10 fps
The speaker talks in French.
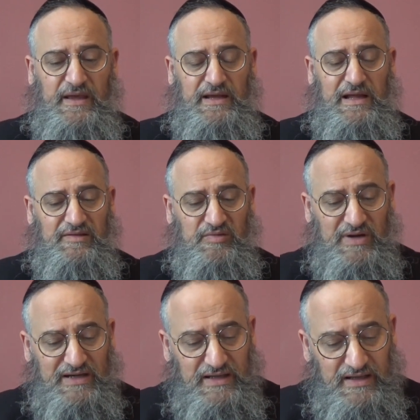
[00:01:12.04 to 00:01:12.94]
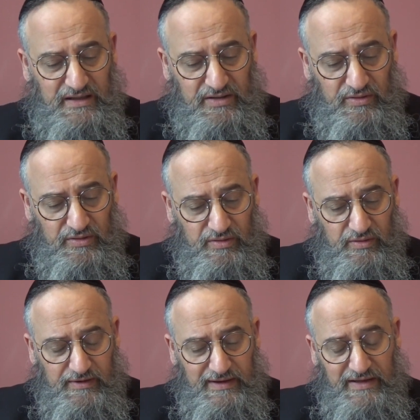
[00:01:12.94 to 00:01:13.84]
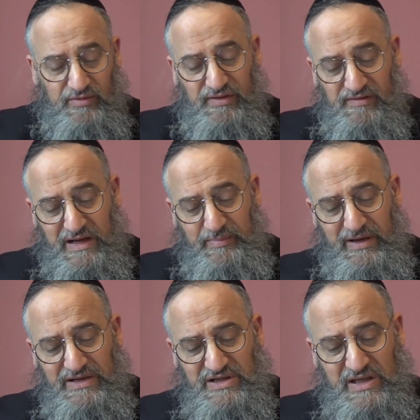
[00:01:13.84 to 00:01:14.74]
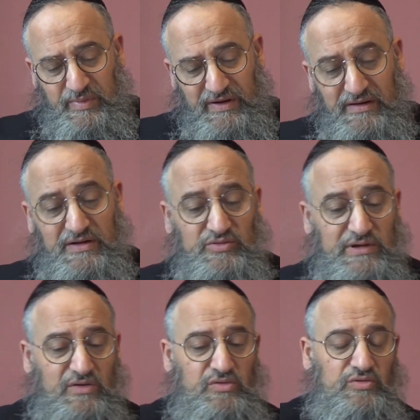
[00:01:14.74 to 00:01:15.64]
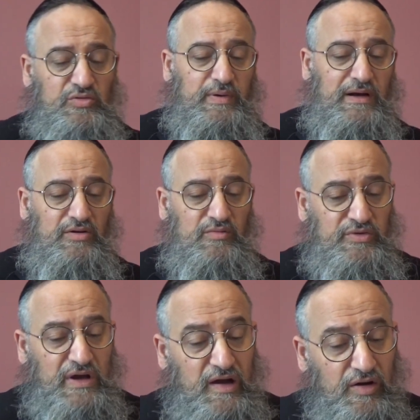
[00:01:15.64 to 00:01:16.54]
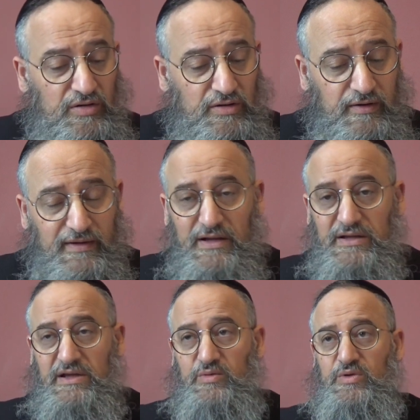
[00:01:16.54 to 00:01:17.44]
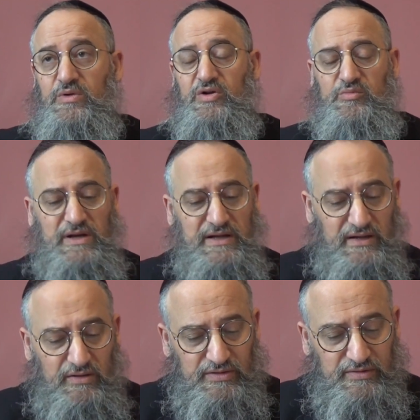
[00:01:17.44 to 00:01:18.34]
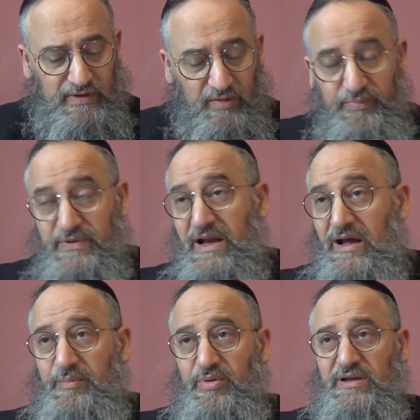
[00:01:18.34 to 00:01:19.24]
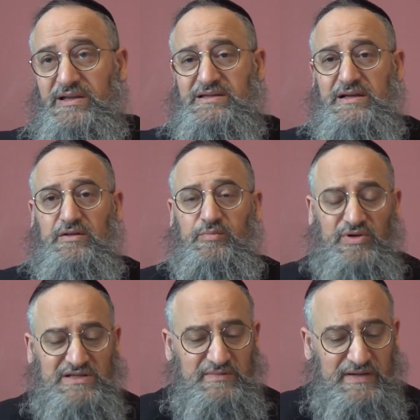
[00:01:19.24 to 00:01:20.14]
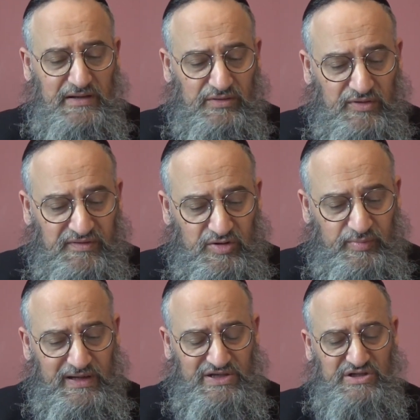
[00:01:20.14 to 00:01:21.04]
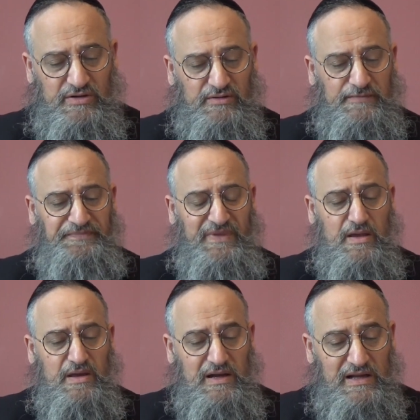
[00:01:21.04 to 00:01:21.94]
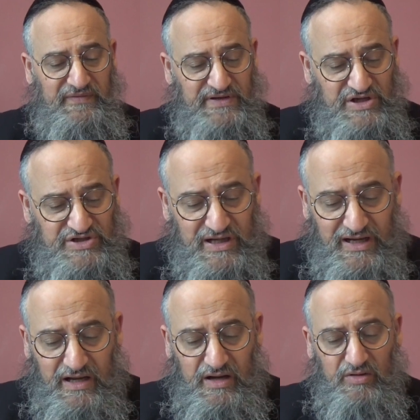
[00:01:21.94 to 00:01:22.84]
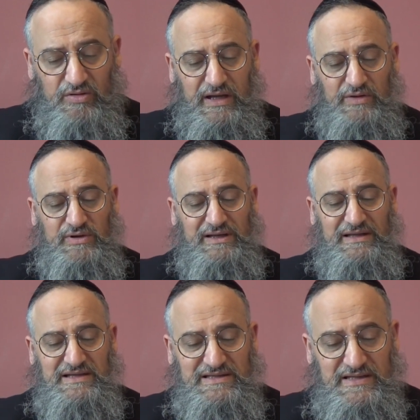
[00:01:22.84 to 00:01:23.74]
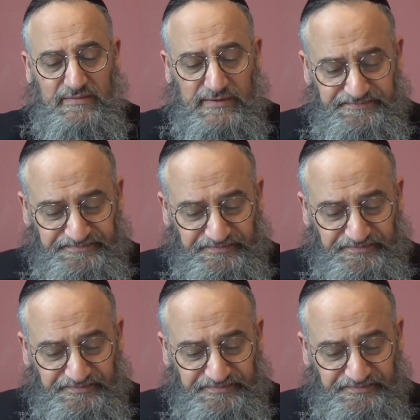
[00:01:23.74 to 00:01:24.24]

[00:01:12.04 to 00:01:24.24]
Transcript: Et là, c'est marqué que. Et donc, ça, c'est la paracha qui précède. Et tout à coup, on nous parle d'Aaron qui, lui, doit allumer les nérotes. Alors, quel rapport y a-t-il de proximité entre ces deux parachiotes Les fiches Aaron, Chanukat Nessim